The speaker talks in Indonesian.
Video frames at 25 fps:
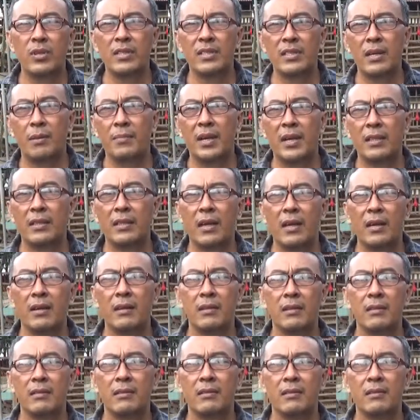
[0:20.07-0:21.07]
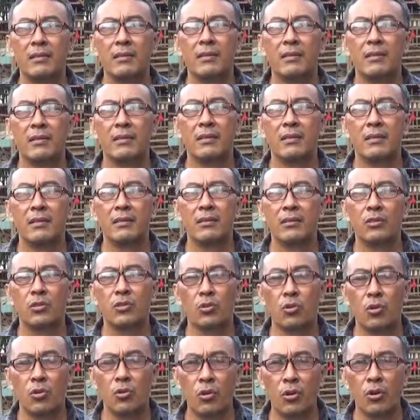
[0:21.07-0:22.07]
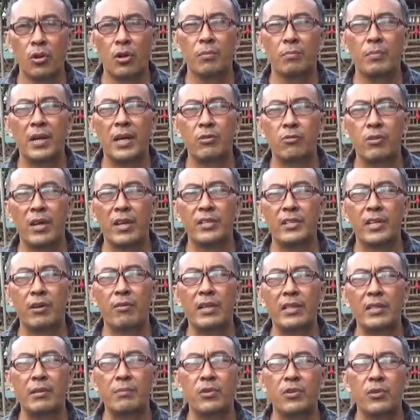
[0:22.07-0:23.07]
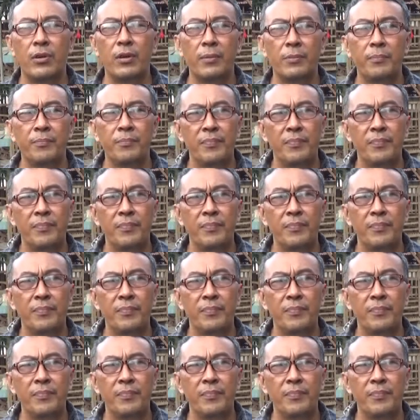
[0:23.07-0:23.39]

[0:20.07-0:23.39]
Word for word: Kecamatan Songgon, Banyuwangi, Jawa Timur.